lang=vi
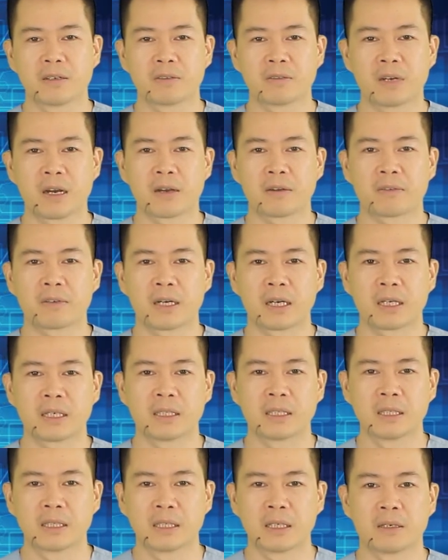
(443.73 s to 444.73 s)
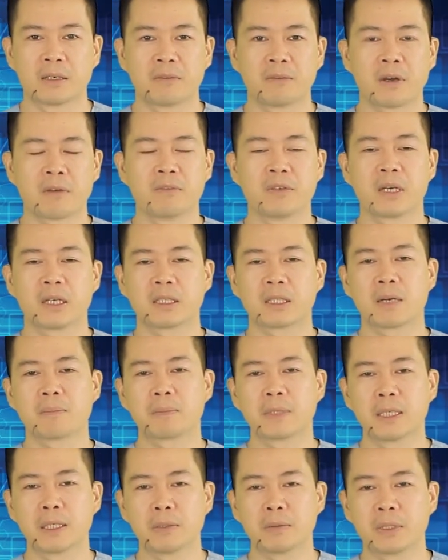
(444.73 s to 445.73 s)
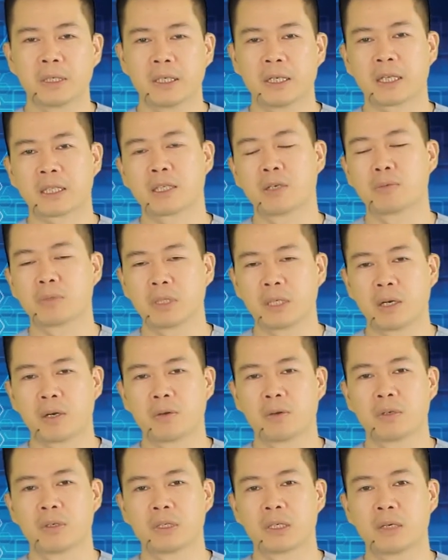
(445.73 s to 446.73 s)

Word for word: và phải vào viện cấp cứu để đặt thông tiểu,